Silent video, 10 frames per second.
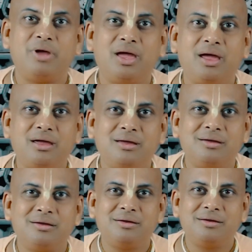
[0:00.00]
मैं
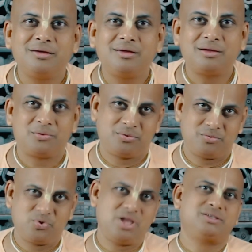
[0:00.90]

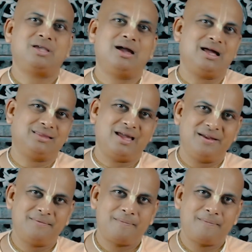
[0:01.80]
कोई अच्छा गाता है